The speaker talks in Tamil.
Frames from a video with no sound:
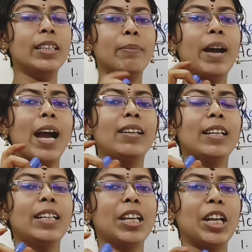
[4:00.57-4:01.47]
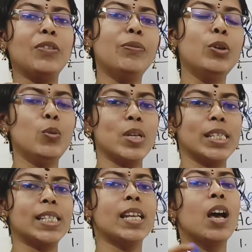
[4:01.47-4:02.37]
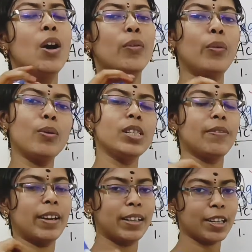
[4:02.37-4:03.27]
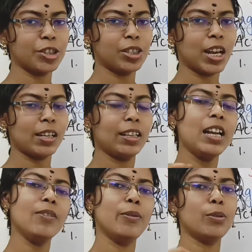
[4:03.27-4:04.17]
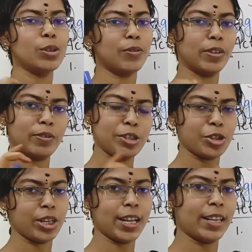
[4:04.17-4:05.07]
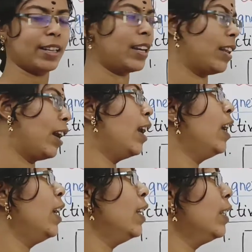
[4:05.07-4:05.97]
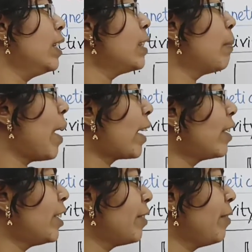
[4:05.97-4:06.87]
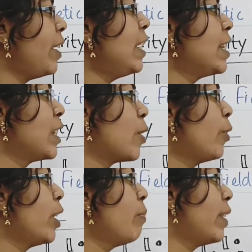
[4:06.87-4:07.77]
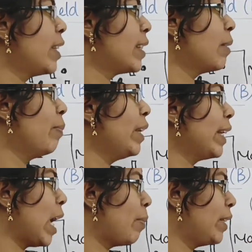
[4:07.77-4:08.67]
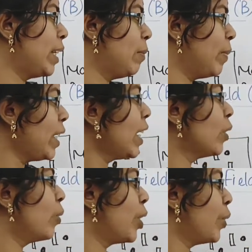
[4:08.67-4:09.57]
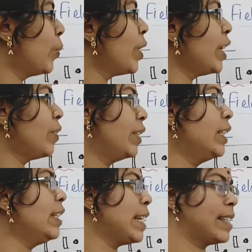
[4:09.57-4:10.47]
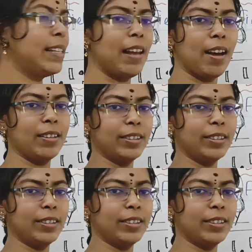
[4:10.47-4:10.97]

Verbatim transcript: அந்த மேக்னெட்டிக் இன்ஃப்ளூவன்ஸ் ஃபோர்ஸ் ஆஃப் அட்ராக்ஷனாக இருக்கலாம் இல்லை ஃபோர்ஸ் ஆஃப் ரிஃபல்ஷனாக இருக்கலாம் திஸ் மேக்னெட்டிக் ஃபீல்ட் இஸ் டினோட்டட் பை த சிம்பிள் கேபிட்டல் பி இதோட யூனிட் வந்து டெஸ்ட்லா